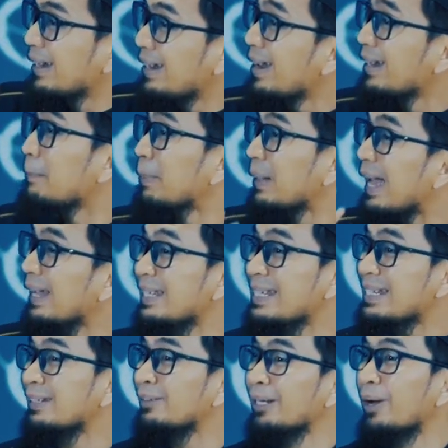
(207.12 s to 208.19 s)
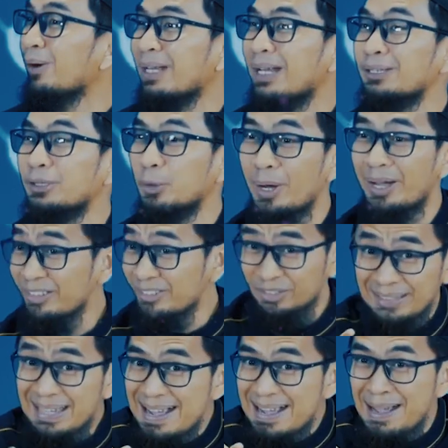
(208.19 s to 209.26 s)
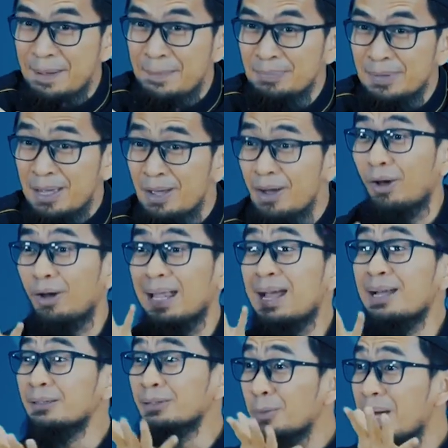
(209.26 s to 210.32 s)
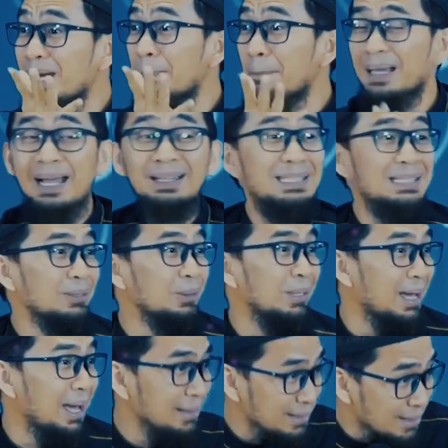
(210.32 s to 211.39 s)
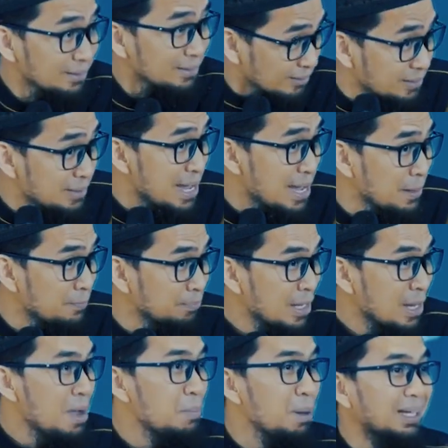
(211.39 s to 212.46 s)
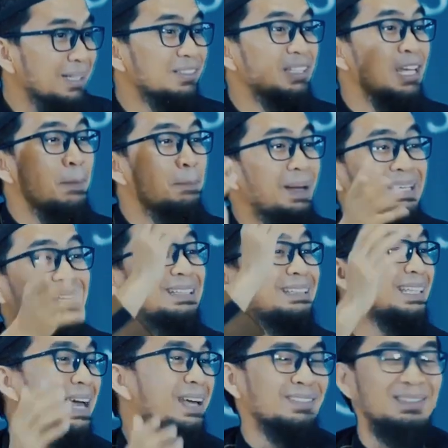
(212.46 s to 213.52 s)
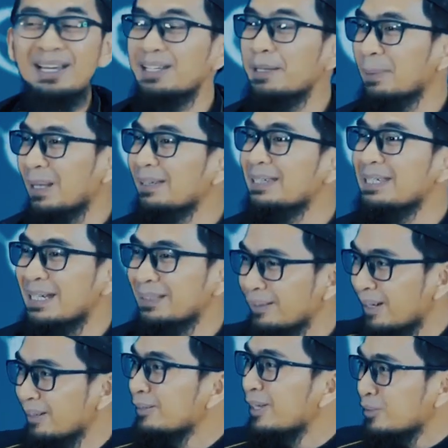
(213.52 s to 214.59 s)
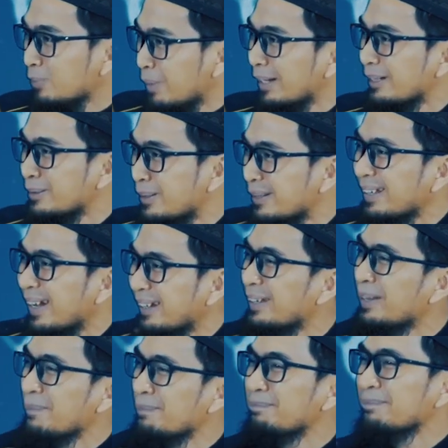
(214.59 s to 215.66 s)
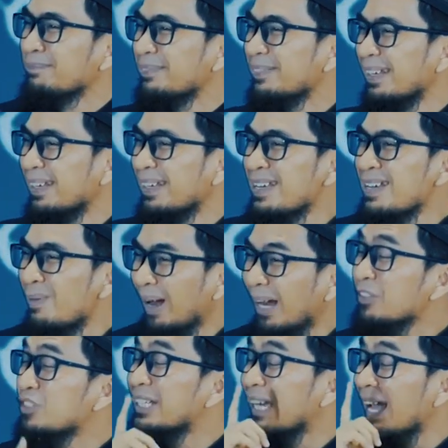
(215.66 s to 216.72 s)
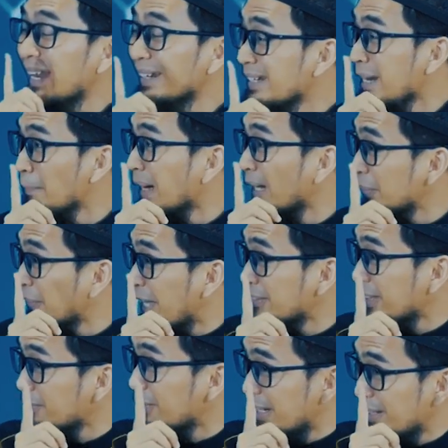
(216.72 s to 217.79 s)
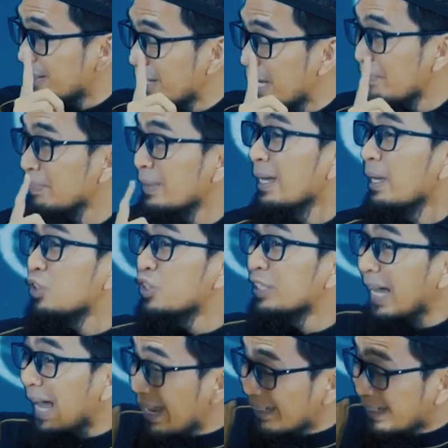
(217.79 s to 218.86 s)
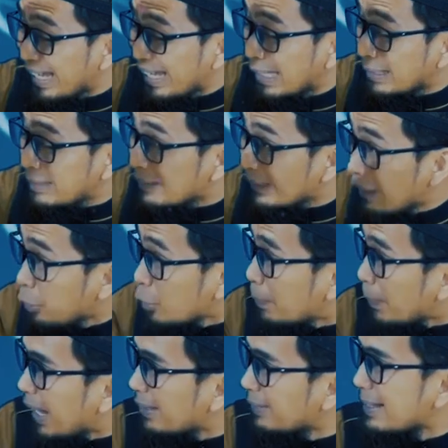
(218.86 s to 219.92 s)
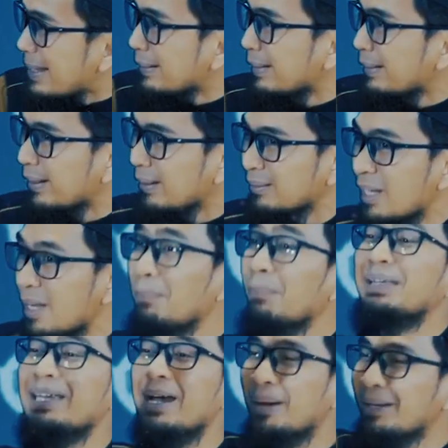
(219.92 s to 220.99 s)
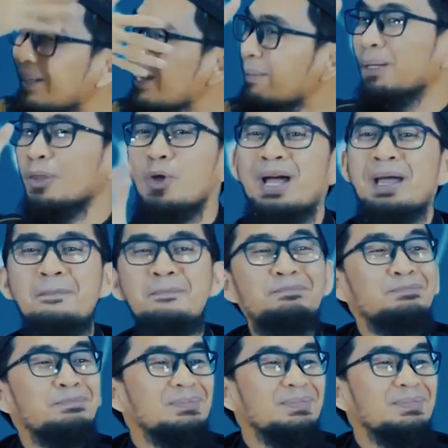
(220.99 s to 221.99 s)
Anak diperhatikan oleh orang tua, senang. Orang tua diperhatikan oleh anak, senang. Maka siapa yang tidak senang diperhatikan oleh Allah Subhanahu wa taala? Maka jika Anda pengertian terbaliknya, jika Anda ingin selalu diperhatikan oleh Allah, banyak-banyaklah berdoa.